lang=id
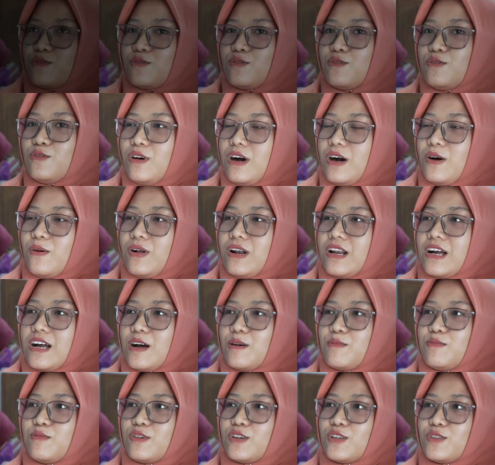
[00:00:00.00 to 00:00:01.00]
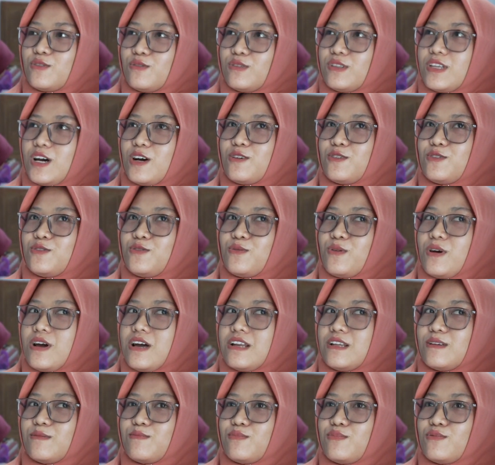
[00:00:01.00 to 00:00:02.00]
dulu awal gabung itu tahun
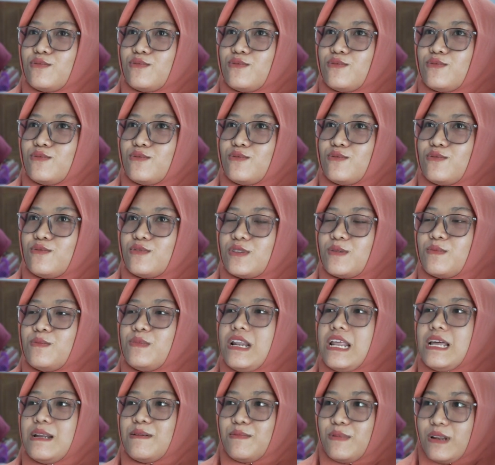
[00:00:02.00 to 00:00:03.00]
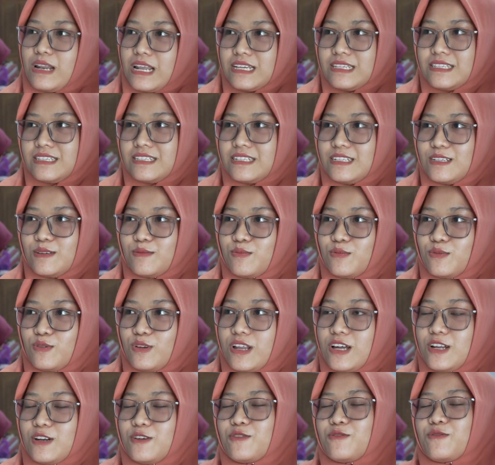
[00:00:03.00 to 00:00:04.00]
2019 di
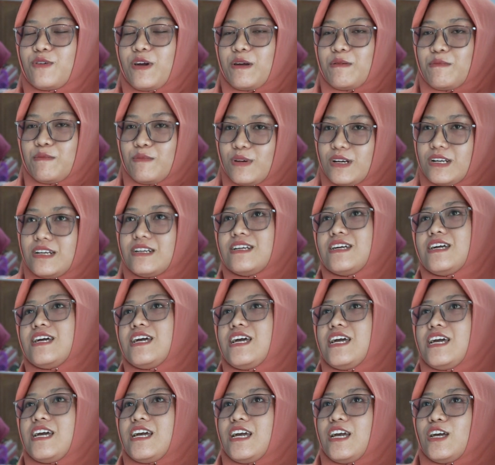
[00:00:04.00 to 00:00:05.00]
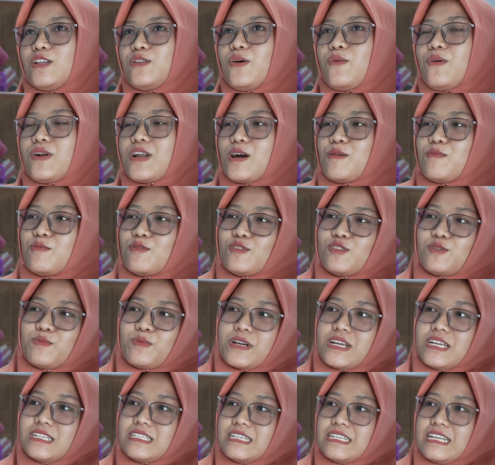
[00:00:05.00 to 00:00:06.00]
bulan November itu awal gabung
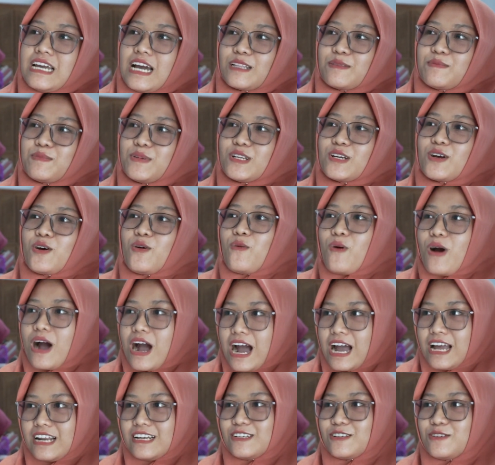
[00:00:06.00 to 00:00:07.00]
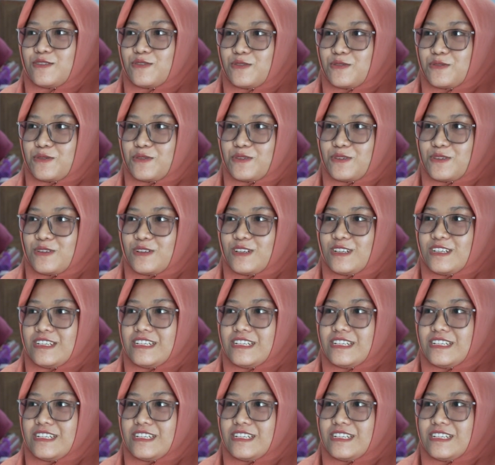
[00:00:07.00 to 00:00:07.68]
sebenarnya jadi admin keuangan dulu